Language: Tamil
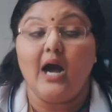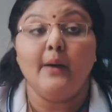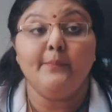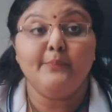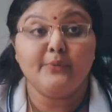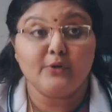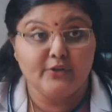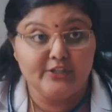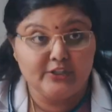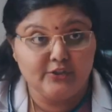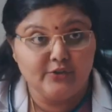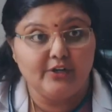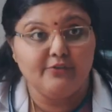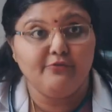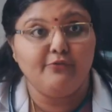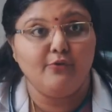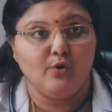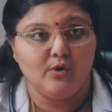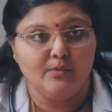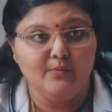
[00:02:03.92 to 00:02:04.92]
அப்புறம் இதோட
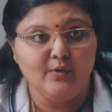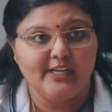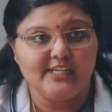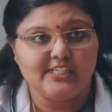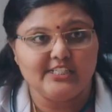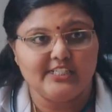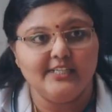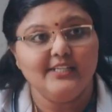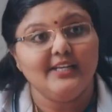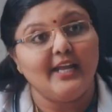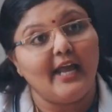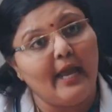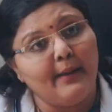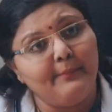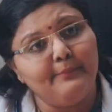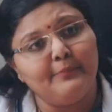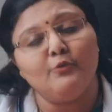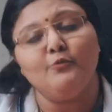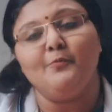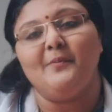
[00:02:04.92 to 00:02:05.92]
ஃபார்முலேஷன்
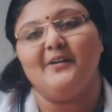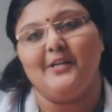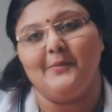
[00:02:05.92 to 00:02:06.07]
அப்ரூவ்